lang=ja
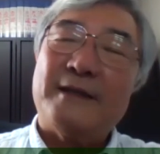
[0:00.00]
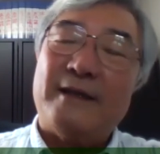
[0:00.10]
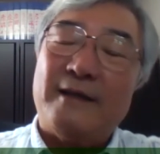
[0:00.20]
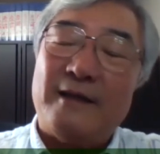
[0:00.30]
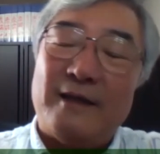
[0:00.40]

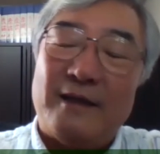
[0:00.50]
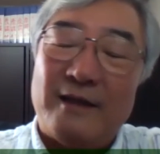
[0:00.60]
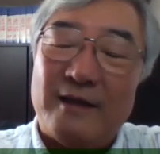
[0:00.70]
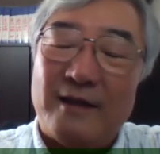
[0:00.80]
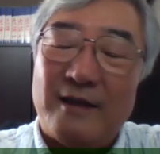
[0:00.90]

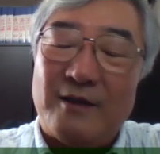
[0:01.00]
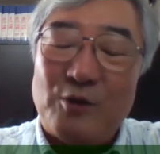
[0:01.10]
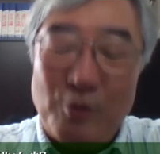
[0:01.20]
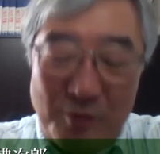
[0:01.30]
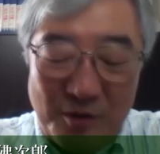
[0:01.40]
えー、非
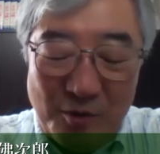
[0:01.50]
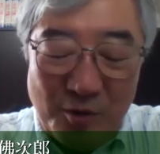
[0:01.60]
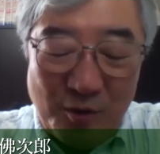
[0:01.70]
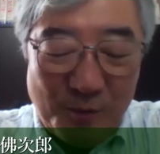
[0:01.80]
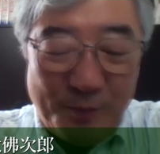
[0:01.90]
常に
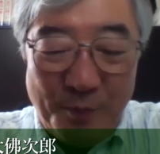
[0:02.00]
こう、